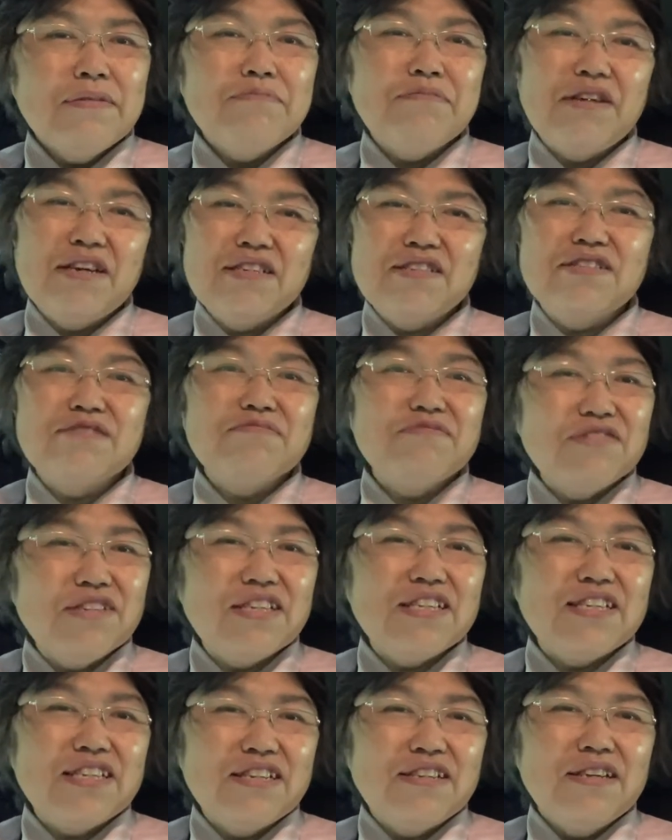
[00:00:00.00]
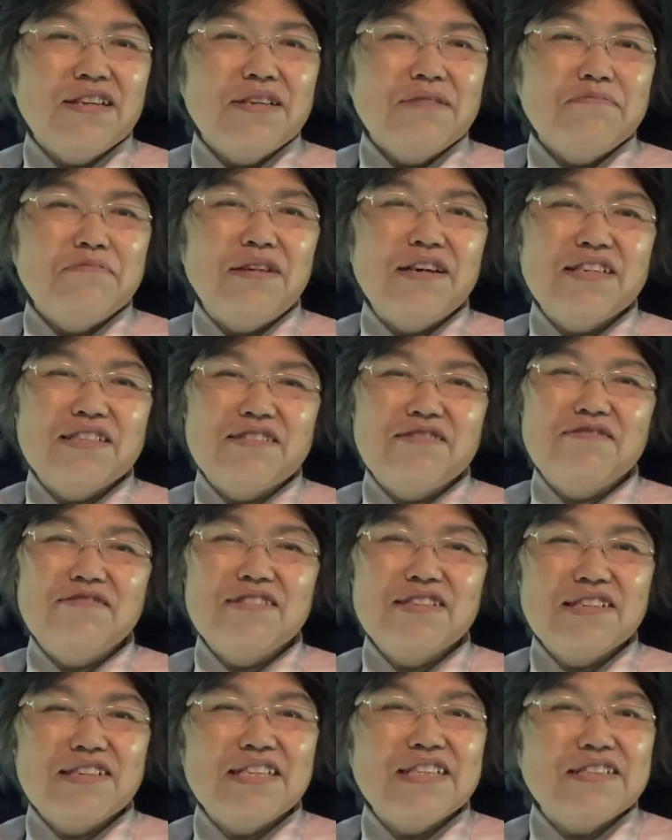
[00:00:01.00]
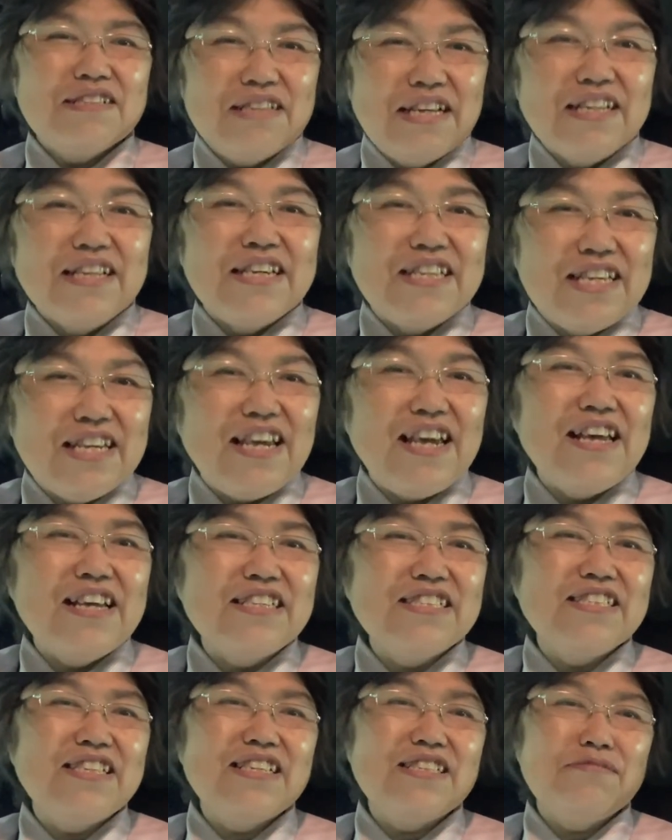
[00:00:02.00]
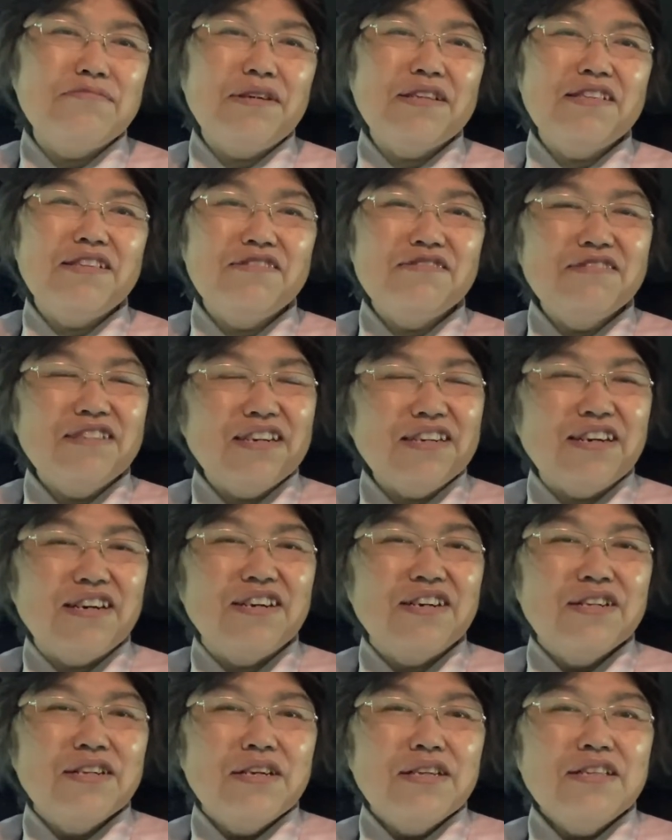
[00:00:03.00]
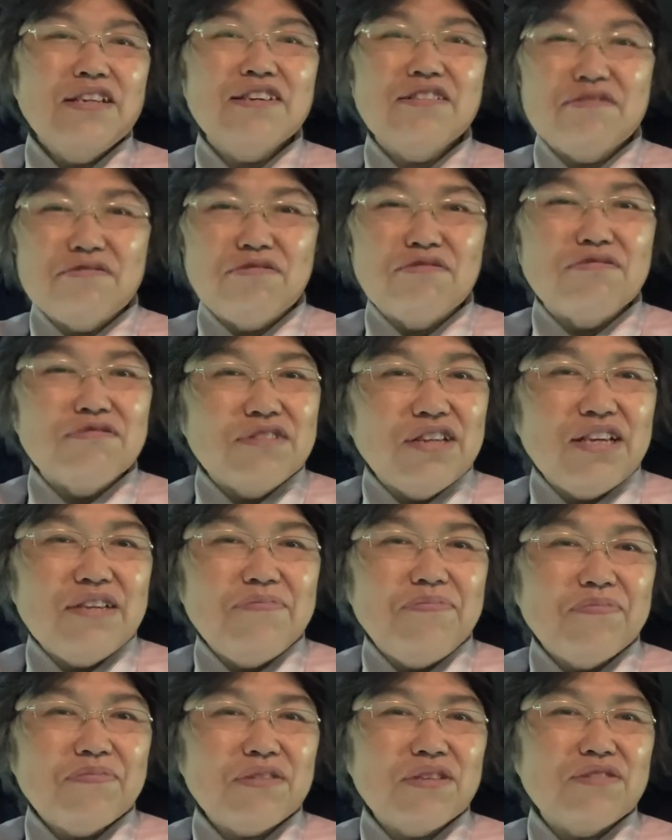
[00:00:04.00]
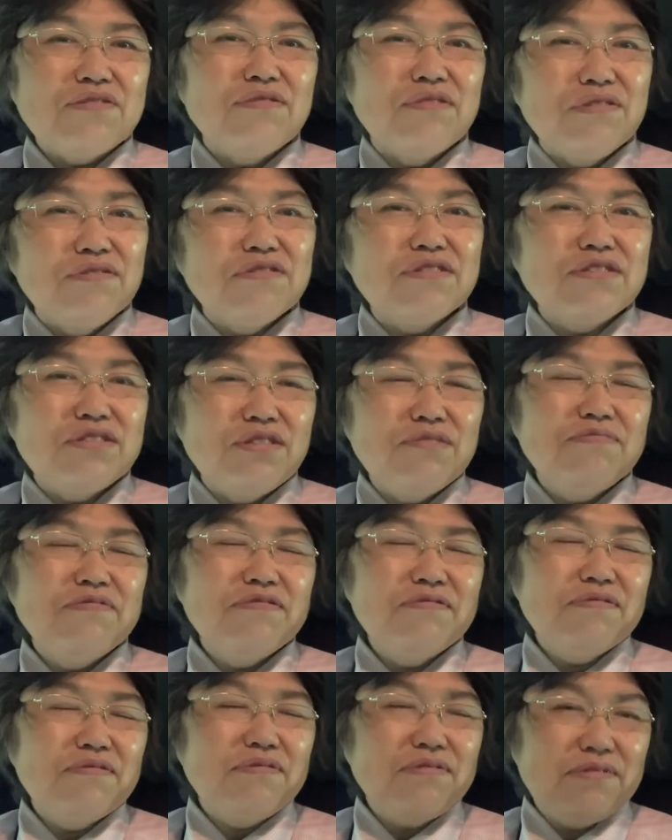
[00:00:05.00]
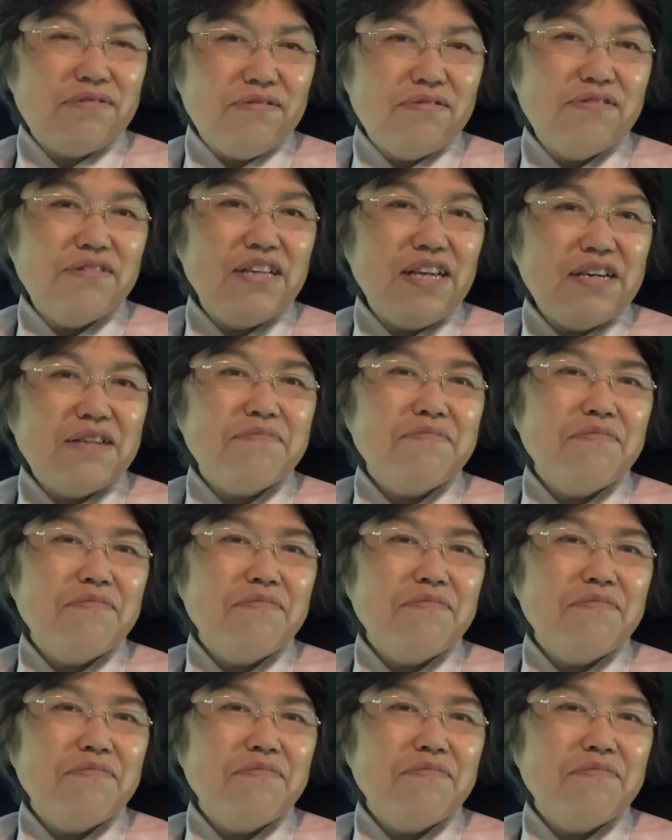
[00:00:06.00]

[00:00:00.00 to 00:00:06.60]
まあ、いつもねまあそれでね疲弊してしまってる中なんかここねそれを自分そのね